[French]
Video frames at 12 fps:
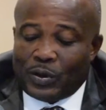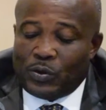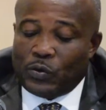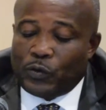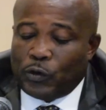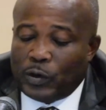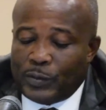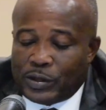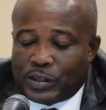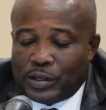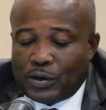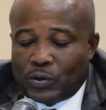Je vous
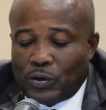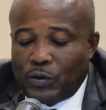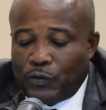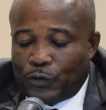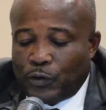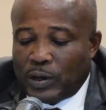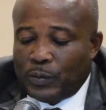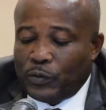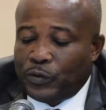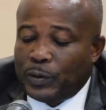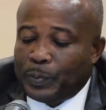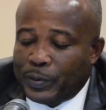remercie encore une fois pour
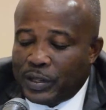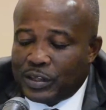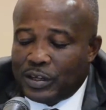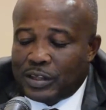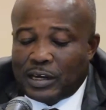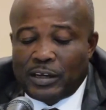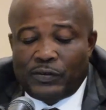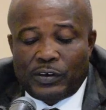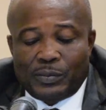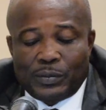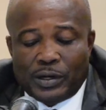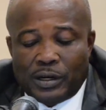votre présence à
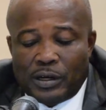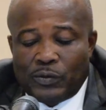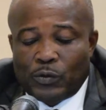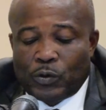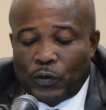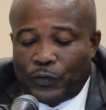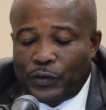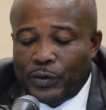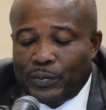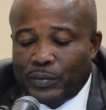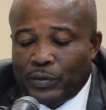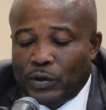l'événement et vous
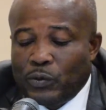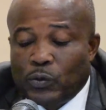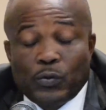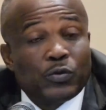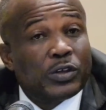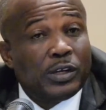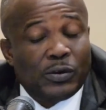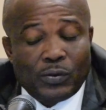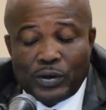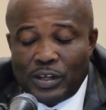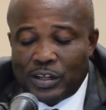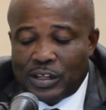confirme que nous
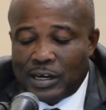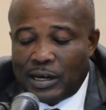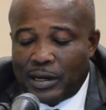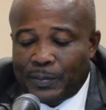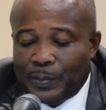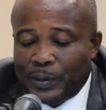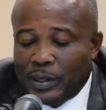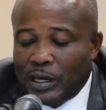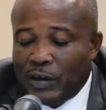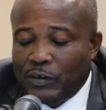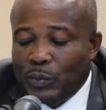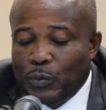considérons déjà
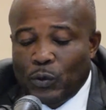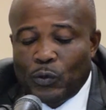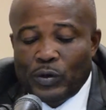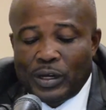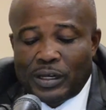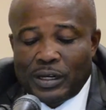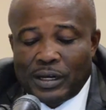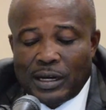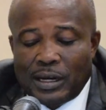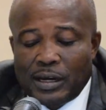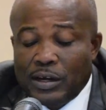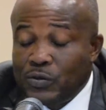avec beaucoup d'intérêt
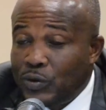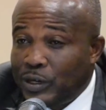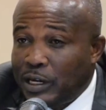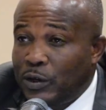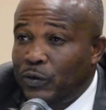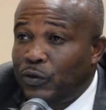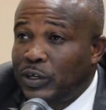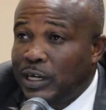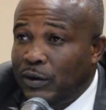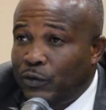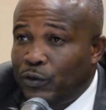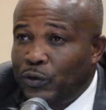les résultats de vos
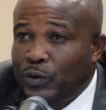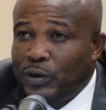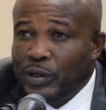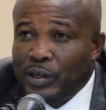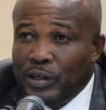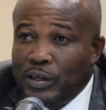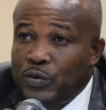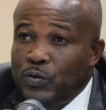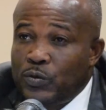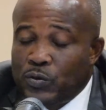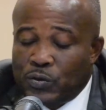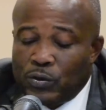travaux. Et
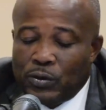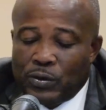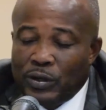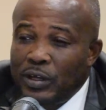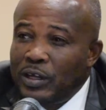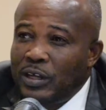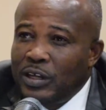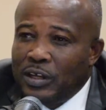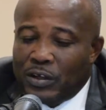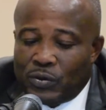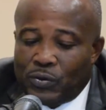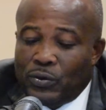sur ce,
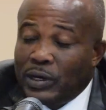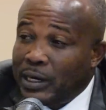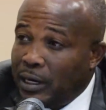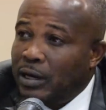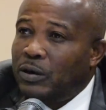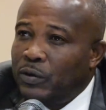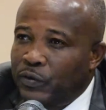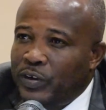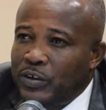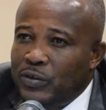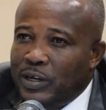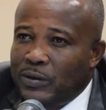je déclare
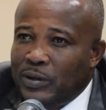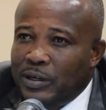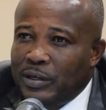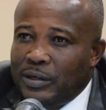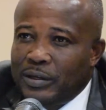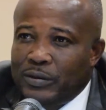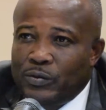ouvert cet atelier.